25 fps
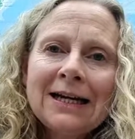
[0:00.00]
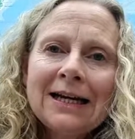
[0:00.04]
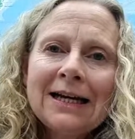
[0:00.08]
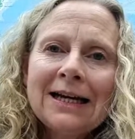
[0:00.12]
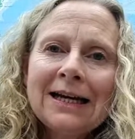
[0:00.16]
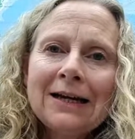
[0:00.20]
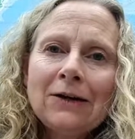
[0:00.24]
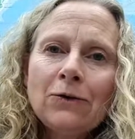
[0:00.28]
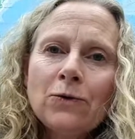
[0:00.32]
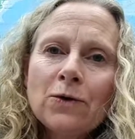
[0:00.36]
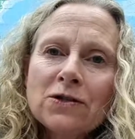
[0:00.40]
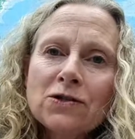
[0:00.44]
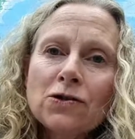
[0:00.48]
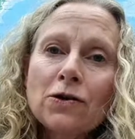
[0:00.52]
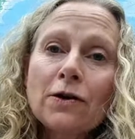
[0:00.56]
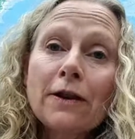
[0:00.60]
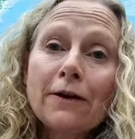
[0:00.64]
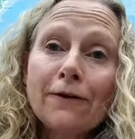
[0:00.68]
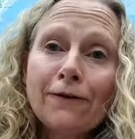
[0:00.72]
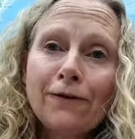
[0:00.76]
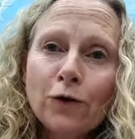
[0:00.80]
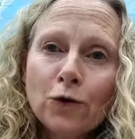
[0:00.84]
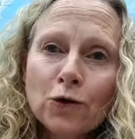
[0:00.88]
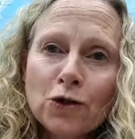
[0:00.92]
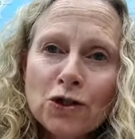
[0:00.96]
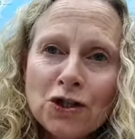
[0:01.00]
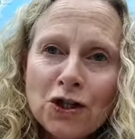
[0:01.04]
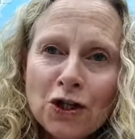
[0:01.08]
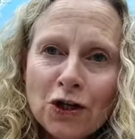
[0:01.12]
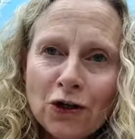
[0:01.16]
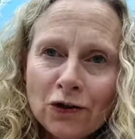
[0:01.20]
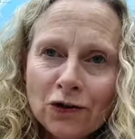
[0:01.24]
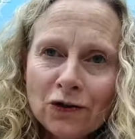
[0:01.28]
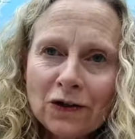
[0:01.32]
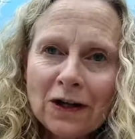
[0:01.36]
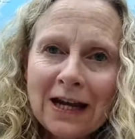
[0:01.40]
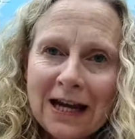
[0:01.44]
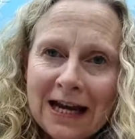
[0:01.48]
eh, nuestra
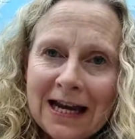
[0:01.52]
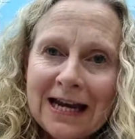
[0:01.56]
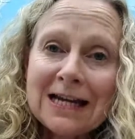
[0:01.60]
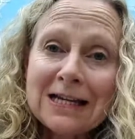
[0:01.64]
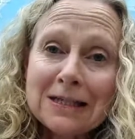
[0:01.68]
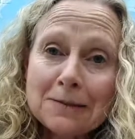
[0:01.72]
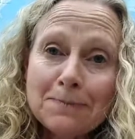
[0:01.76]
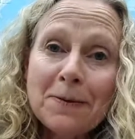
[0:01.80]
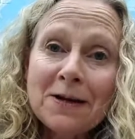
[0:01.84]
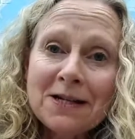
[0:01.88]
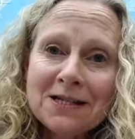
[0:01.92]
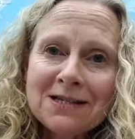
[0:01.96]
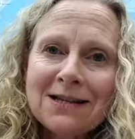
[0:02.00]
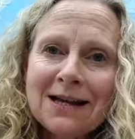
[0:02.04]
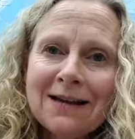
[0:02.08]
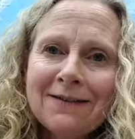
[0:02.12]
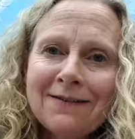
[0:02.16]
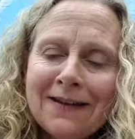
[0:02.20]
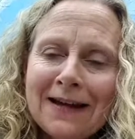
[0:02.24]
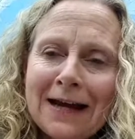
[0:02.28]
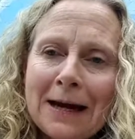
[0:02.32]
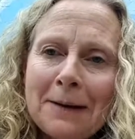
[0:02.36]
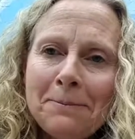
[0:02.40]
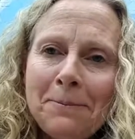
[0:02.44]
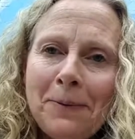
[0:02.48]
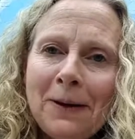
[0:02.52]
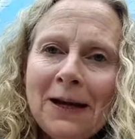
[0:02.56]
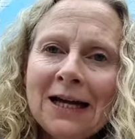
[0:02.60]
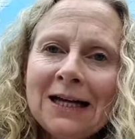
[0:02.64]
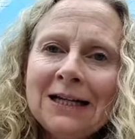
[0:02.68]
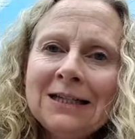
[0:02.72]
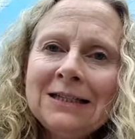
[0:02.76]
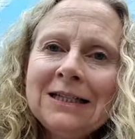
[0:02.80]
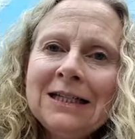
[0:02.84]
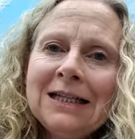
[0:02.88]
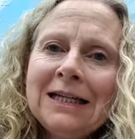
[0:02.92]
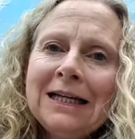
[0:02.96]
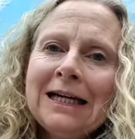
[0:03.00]
difusión, que es bastante amplia,